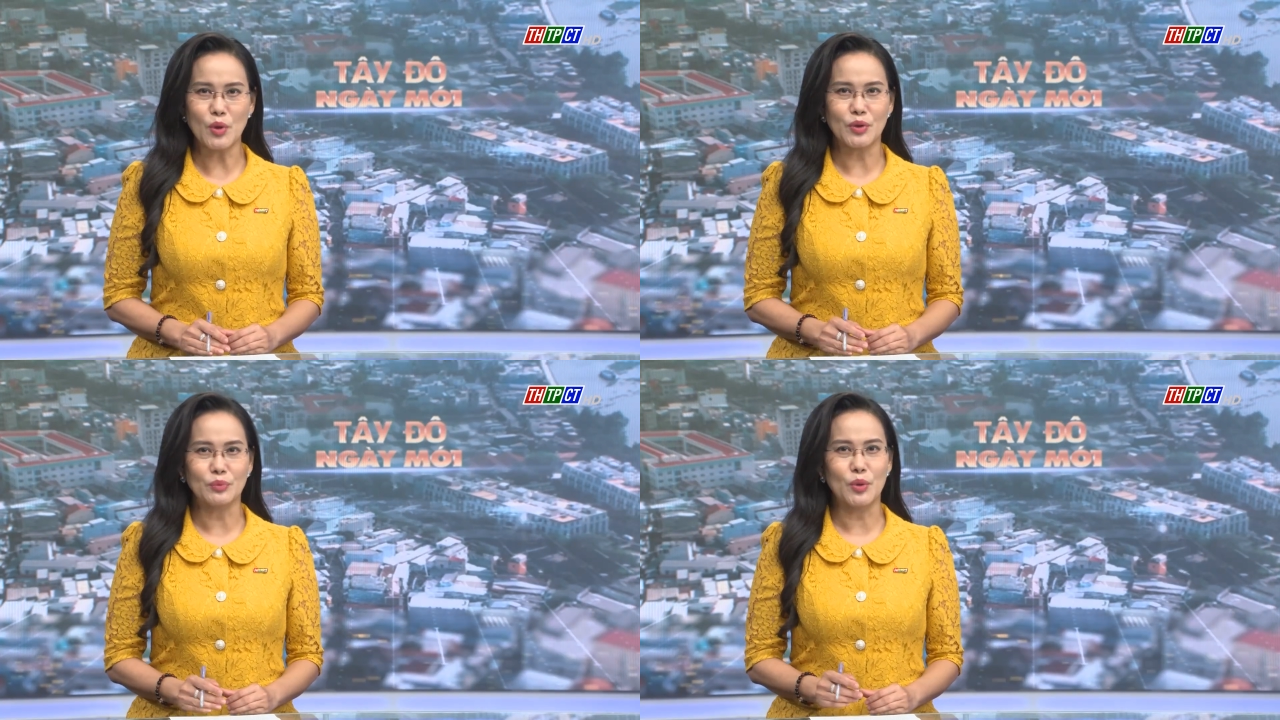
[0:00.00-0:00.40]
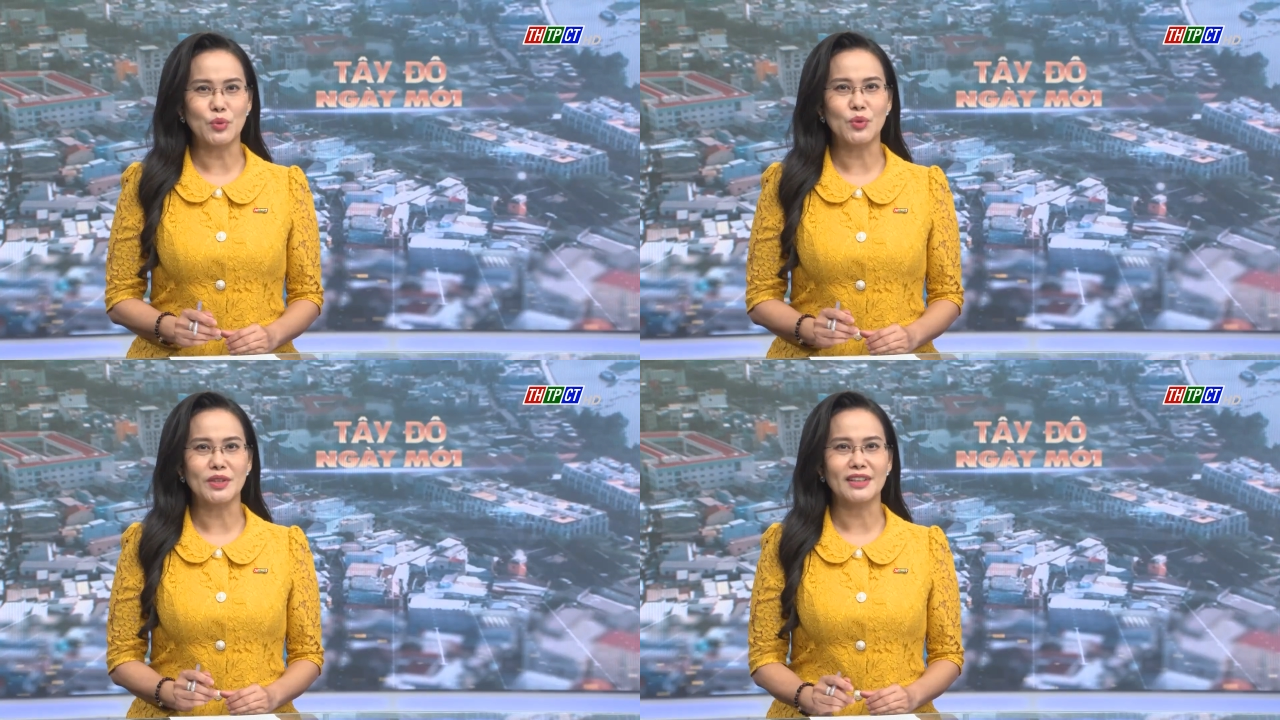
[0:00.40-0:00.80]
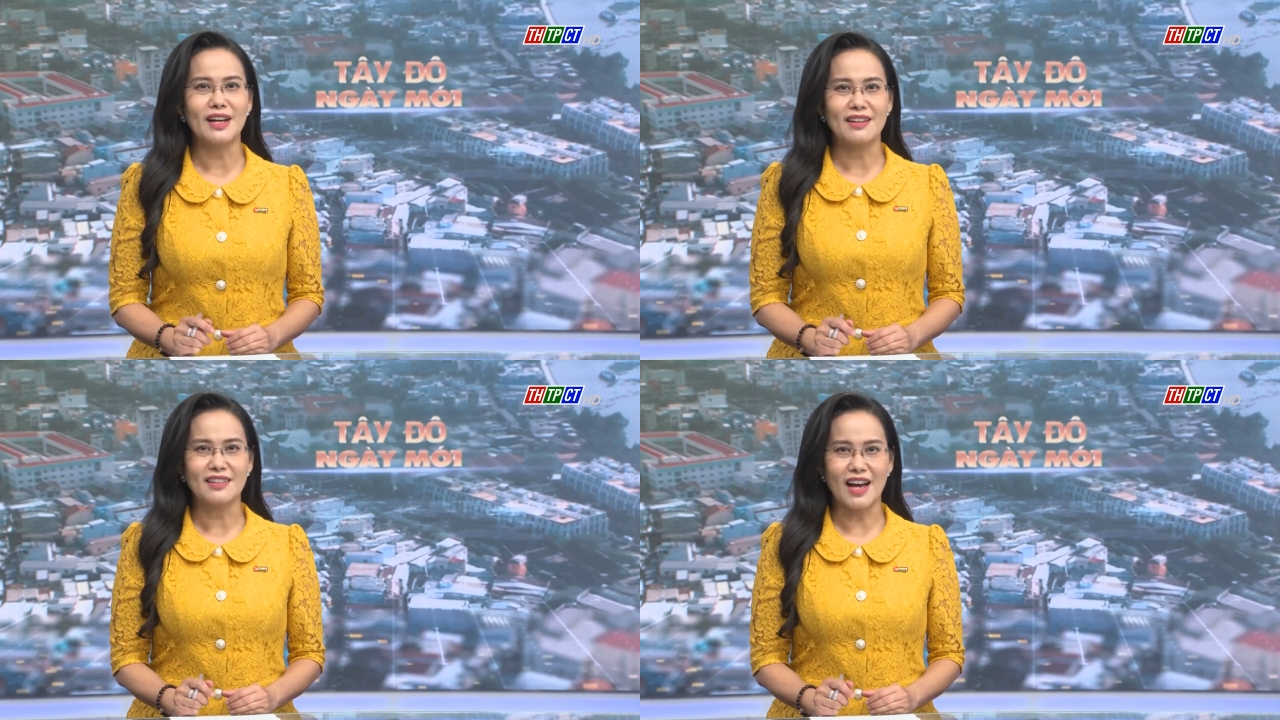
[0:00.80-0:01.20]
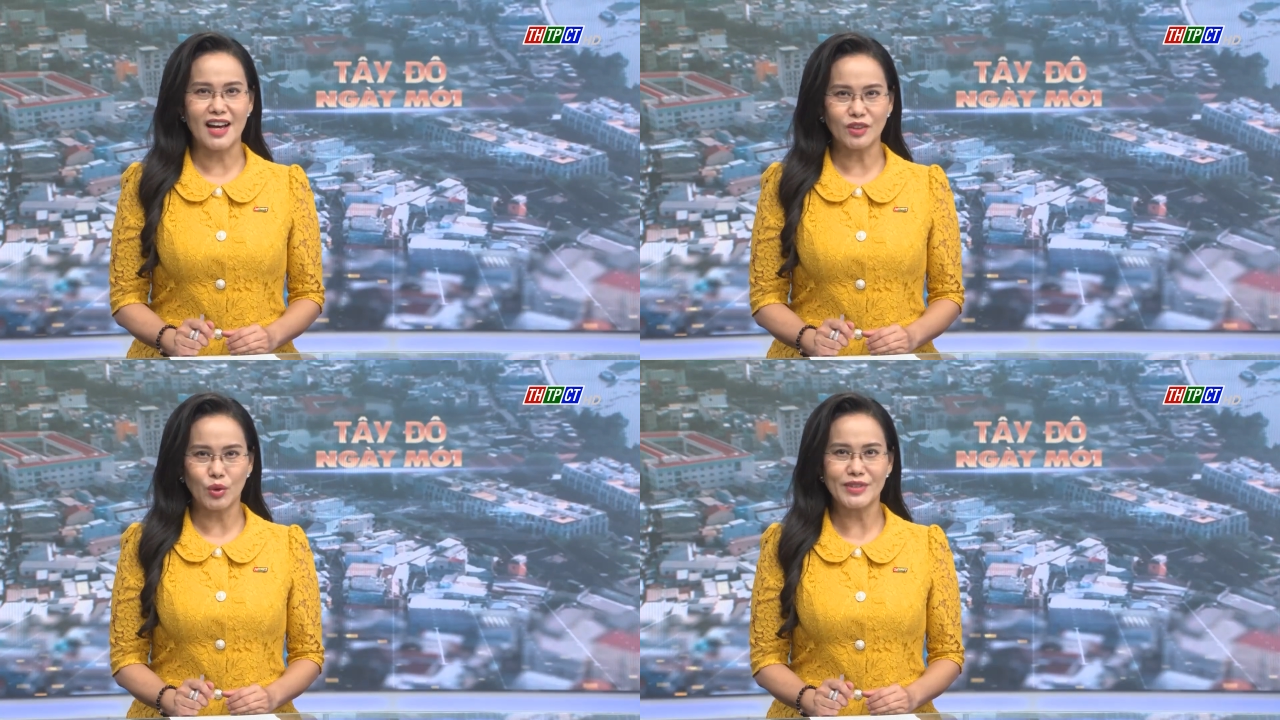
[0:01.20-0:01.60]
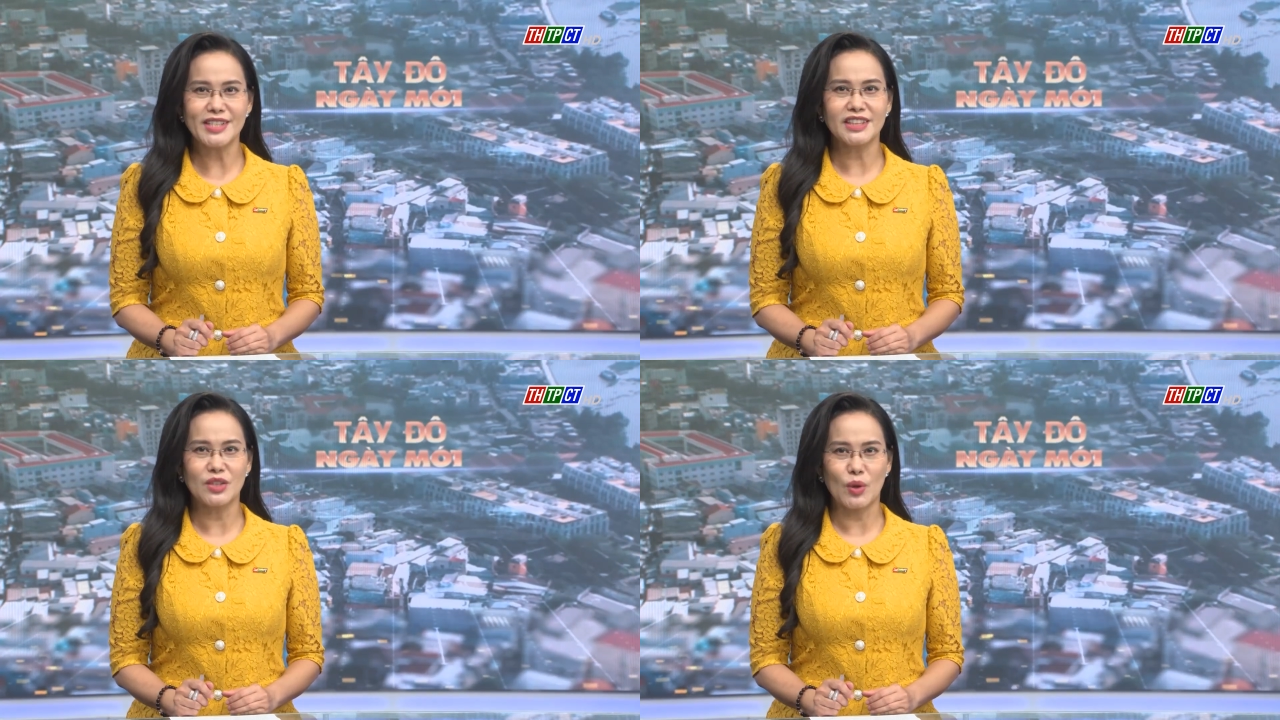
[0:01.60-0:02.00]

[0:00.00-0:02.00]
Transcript: Hội đồng đội quận đã tổ chức nhiều